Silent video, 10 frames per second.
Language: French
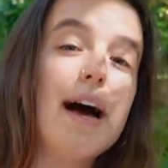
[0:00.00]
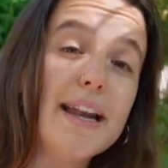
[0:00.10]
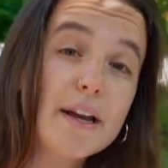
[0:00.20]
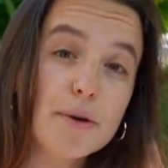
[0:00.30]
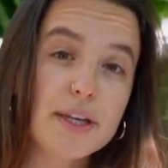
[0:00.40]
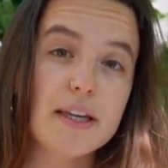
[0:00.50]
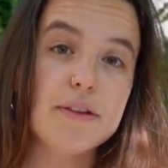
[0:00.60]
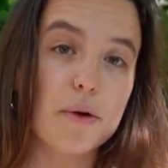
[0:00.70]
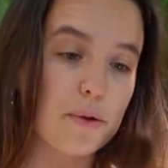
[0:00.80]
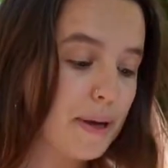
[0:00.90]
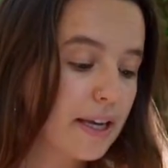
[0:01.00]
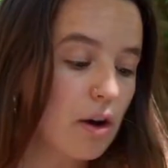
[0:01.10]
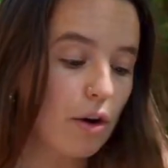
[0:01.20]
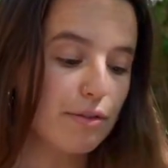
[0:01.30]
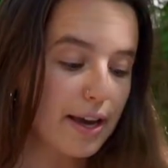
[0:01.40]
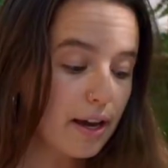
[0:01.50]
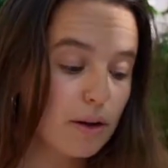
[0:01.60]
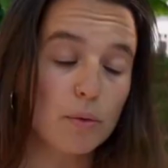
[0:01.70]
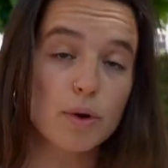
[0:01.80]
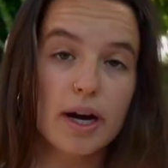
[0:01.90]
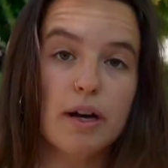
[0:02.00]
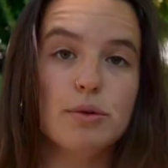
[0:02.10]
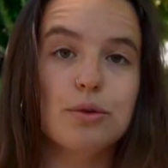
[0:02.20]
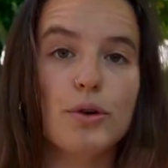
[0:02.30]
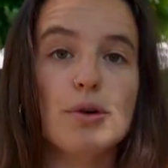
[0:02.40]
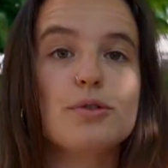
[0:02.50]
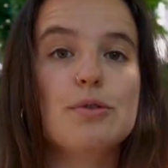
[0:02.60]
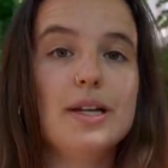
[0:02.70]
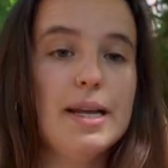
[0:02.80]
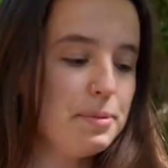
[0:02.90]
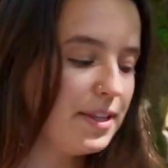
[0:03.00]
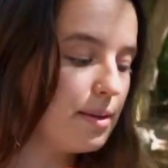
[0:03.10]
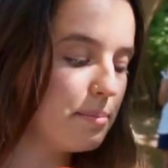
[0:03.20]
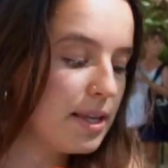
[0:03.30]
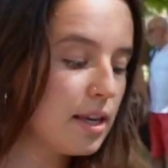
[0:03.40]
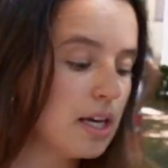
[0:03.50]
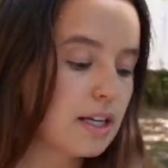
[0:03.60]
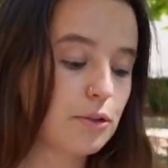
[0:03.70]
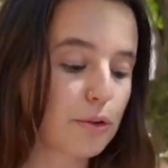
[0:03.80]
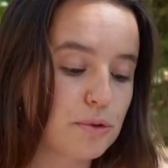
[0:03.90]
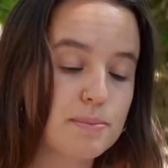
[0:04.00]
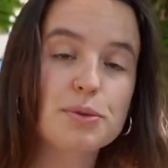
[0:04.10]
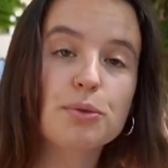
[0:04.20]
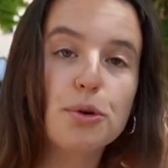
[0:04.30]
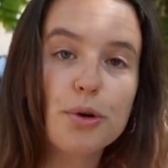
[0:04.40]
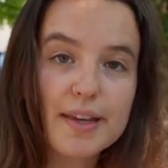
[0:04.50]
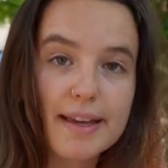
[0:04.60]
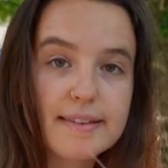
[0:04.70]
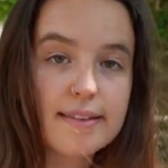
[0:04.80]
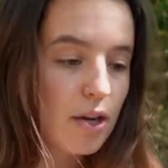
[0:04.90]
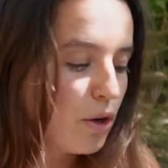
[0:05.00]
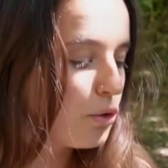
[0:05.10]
À la coquille, dans le Périgord vert, on craint une relance de l'épidémie dans une maison de retraite.